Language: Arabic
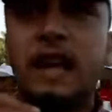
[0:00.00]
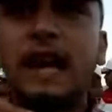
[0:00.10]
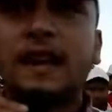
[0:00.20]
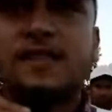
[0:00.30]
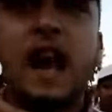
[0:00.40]
ديال
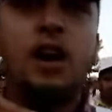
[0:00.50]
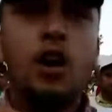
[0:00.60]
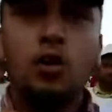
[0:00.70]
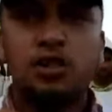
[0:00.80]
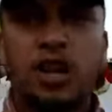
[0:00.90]
الاقصاء
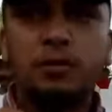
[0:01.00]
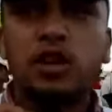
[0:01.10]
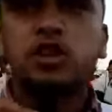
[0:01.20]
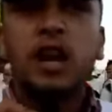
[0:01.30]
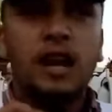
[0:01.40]

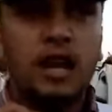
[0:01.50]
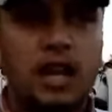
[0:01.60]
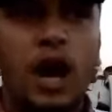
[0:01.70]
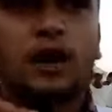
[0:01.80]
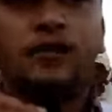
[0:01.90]
والتهميش اللي
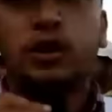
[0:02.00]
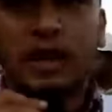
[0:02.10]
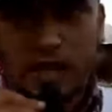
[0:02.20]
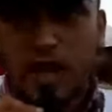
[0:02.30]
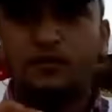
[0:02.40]
كيعرفوا
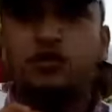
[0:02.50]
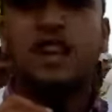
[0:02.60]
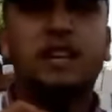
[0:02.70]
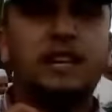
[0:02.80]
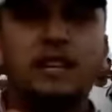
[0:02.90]
كتعرفوا
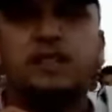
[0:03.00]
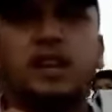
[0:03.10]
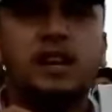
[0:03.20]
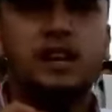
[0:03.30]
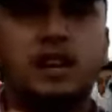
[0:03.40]
ساكنه
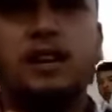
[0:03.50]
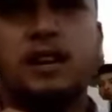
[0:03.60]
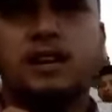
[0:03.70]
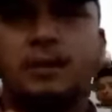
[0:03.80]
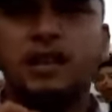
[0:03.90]

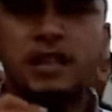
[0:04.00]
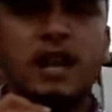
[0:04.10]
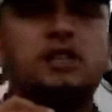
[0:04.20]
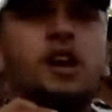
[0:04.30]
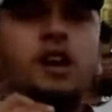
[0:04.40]

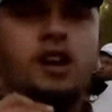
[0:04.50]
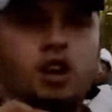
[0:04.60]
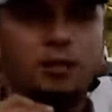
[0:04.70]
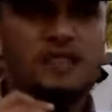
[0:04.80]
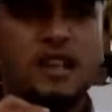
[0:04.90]
مدينه
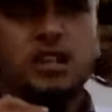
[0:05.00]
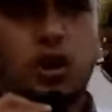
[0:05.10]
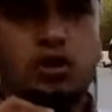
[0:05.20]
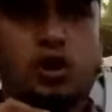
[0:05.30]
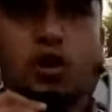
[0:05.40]
الخميسات على
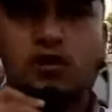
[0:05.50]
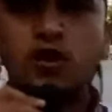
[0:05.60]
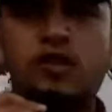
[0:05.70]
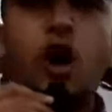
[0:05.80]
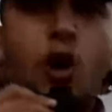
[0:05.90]
وجه الخصوص